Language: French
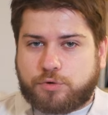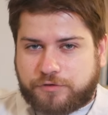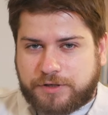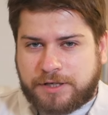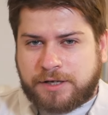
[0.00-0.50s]
Pour
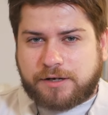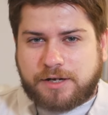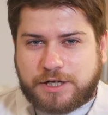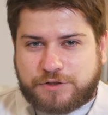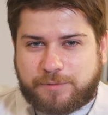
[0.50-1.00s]
finir,
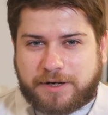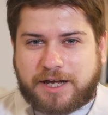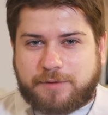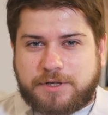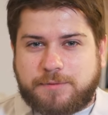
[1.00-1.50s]
je vais parler
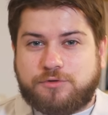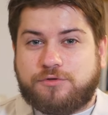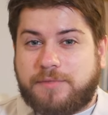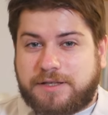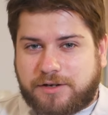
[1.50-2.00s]
rapidement
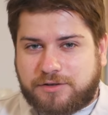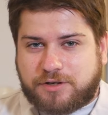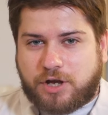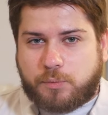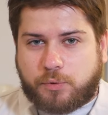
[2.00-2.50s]
d'une méthode